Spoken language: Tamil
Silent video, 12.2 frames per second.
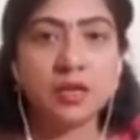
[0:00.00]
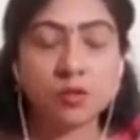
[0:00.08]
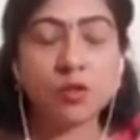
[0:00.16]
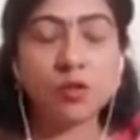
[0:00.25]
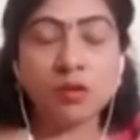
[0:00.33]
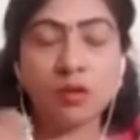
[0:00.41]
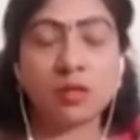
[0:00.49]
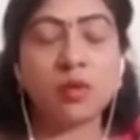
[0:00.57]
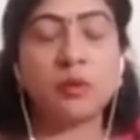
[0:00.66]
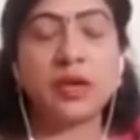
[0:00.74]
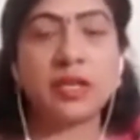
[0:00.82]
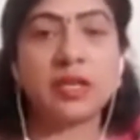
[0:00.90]
ஸ்கூலுக்கு
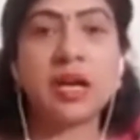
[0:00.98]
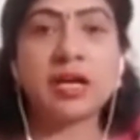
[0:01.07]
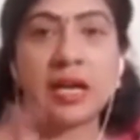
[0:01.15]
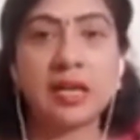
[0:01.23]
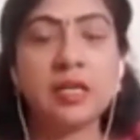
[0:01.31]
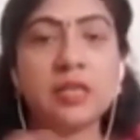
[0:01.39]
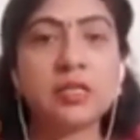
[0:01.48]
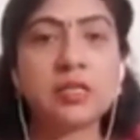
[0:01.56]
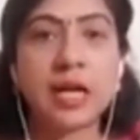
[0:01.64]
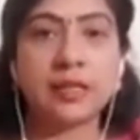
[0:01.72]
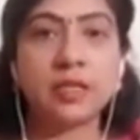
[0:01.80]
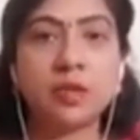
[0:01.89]
போயிருக்கா காலையிலையும்
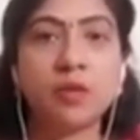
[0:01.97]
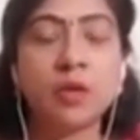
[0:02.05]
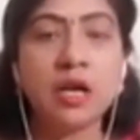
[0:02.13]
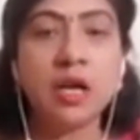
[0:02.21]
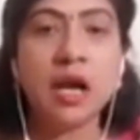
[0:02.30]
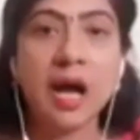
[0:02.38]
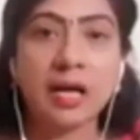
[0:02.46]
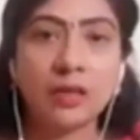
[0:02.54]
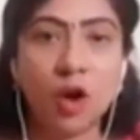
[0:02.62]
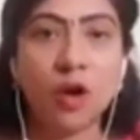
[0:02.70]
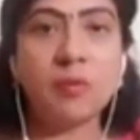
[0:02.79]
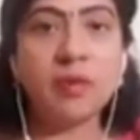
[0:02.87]
சாயந்தரமும் அந்த
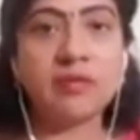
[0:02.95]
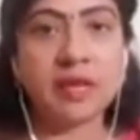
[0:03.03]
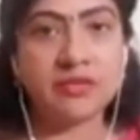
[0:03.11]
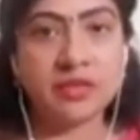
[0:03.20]
ஆம்னி வேன்